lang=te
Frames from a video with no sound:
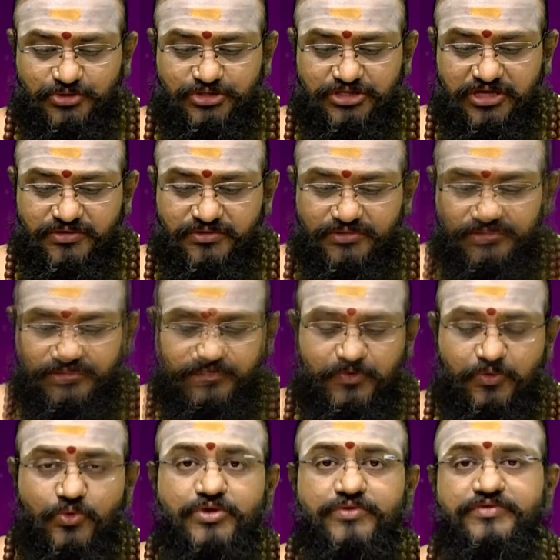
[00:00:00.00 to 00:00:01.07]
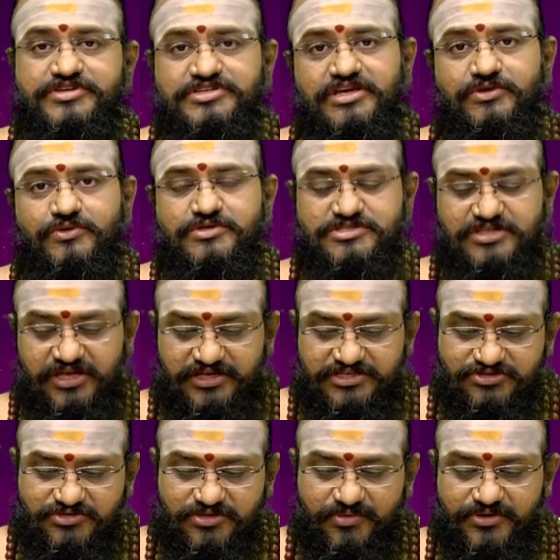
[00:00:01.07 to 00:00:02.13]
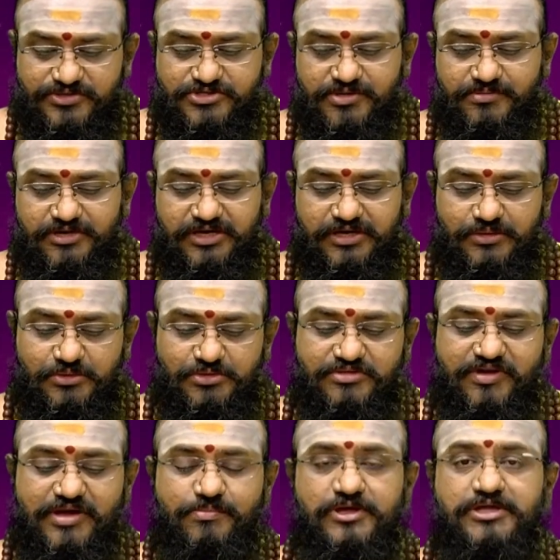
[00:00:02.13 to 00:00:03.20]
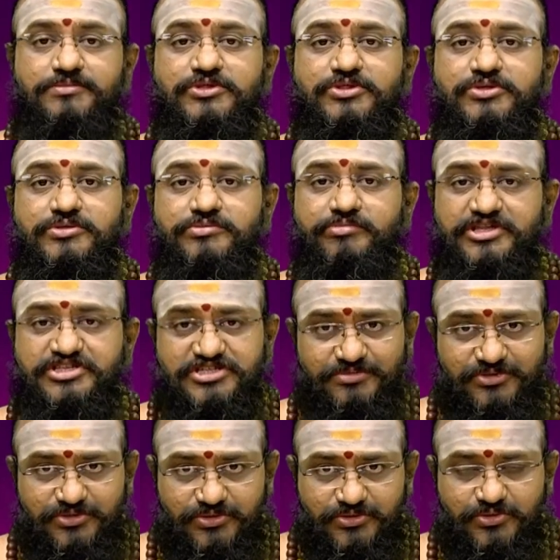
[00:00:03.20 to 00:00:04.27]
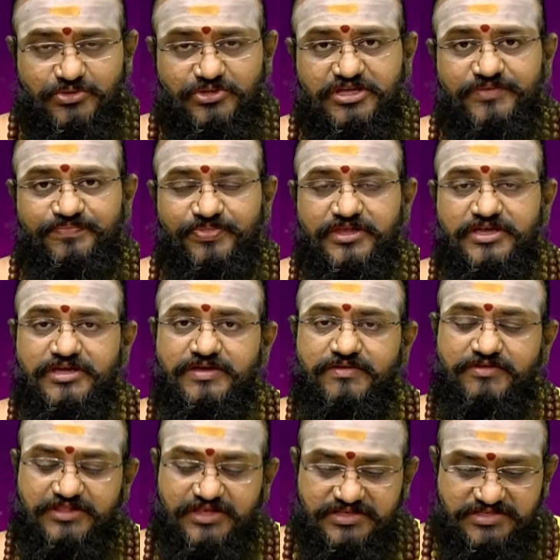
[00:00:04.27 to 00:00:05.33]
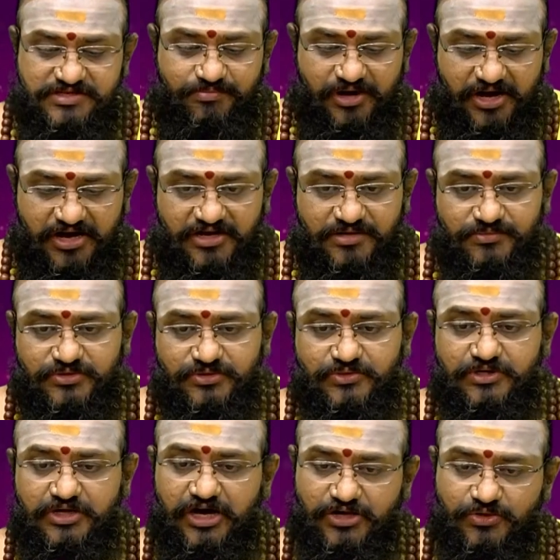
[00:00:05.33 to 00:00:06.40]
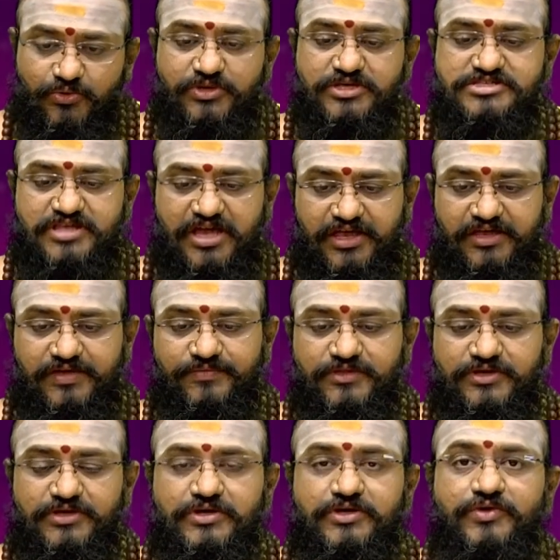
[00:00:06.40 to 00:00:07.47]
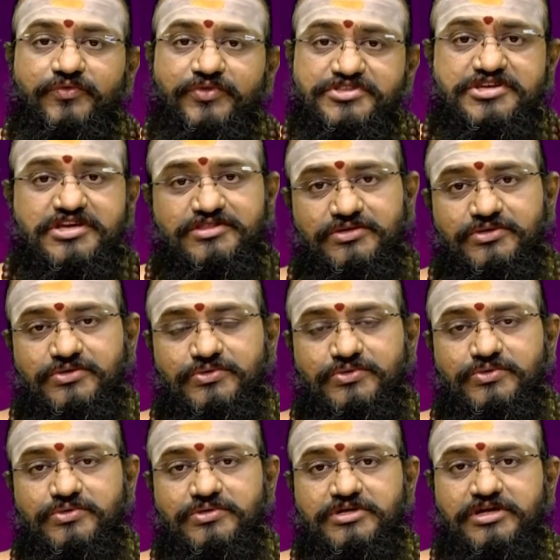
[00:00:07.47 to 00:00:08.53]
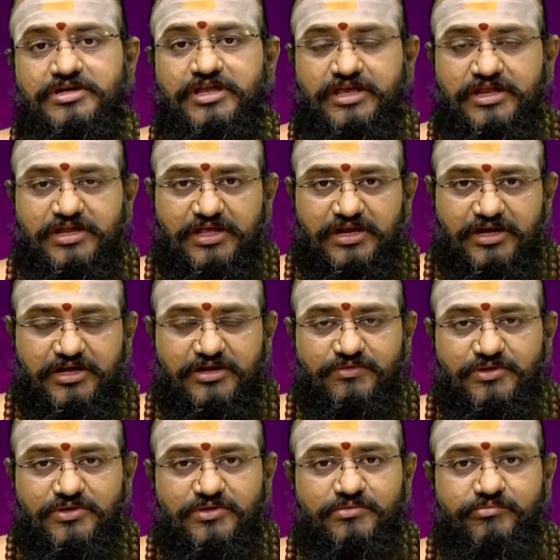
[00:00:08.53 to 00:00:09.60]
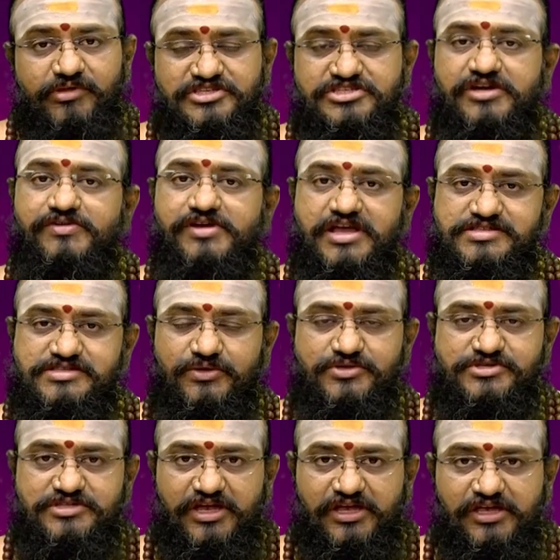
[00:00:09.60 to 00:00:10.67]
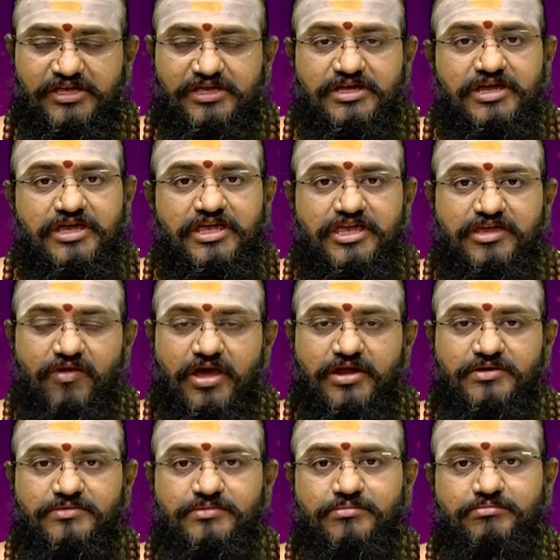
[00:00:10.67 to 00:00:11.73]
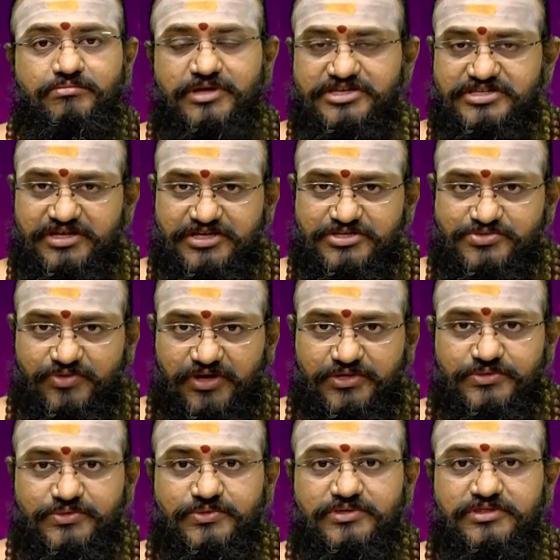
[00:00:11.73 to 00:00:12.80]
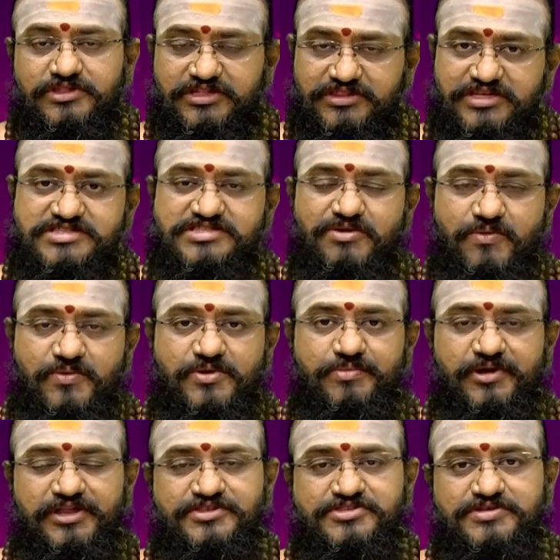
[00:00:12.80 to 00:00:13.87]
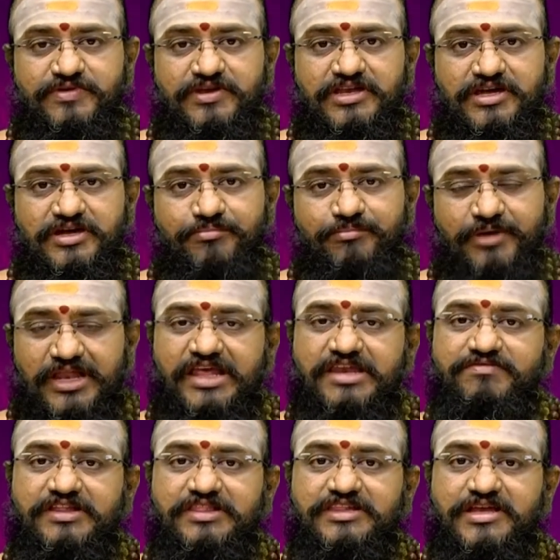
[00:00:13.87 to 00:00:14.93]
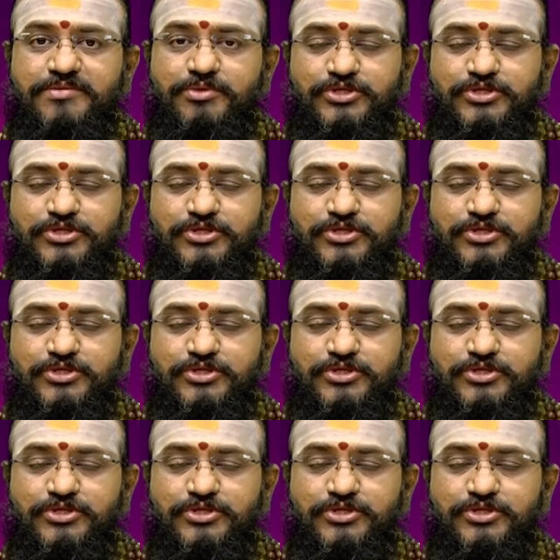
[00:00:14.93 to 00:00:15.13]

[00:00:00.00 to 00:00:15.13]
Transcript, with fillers: పొందుతారు కుటుంబ విషయానికి వస్తే జీవిత భాగస్వామికి వృత్తి వ్యాపారం ముందు మంచి అభివృద్ధి ఉంటుంది విదేశీ ప్రయాణములు అనుకూలిస్తాయి విద్యార్థులకు టెక్నికల్ రంగంలో మంచి అవకాశాలు వస్తాయి ఈ వారం మేషరాశి వారు దత్తస్తవమును పఠించడం వలన మేలైన ఫలితాలు